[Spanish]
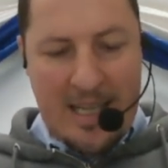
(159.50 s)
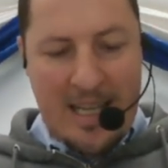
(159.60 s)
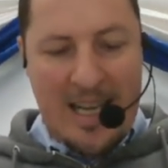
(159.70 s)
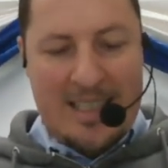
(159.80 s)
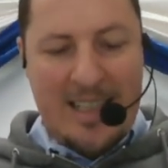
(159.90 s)

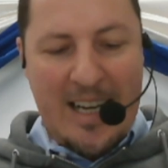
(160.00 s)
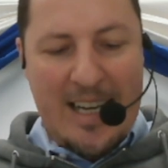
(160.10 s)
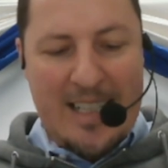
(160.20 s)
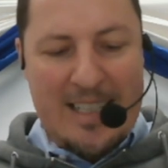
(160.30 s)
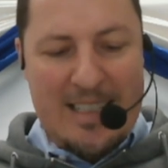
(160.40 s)

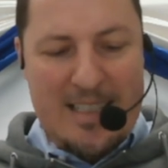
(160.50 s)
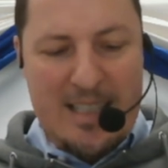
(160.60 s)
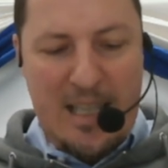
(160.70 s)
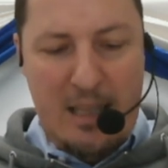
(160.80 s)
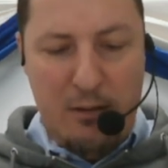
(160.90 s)

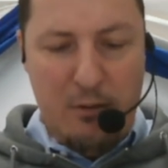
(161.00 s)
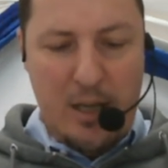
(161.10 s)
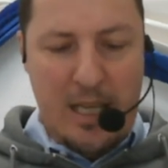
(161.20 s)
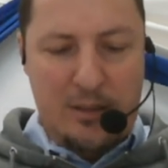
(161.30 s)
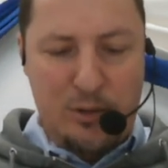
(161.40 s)
enriquecidos
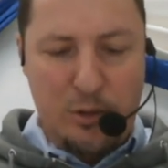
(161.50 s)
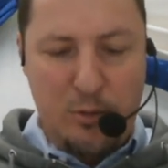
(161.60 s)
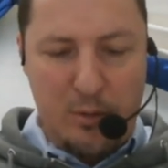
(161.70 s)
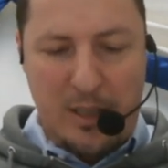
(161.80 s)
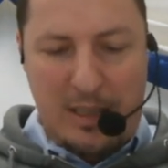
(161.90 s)
en
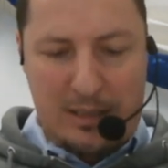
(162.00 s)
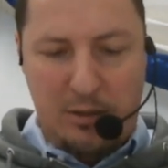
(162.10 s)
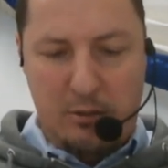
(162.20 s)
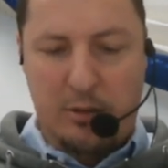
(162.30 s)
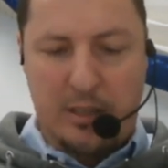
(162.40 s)
todas las
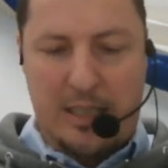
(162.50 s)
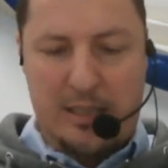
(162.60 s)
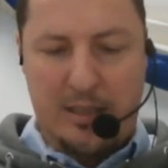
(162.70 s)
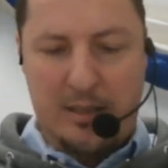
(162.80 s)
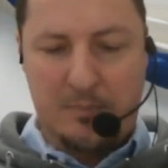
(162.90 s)

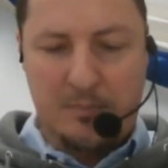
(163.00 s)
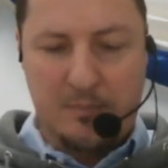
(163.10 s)
cosas,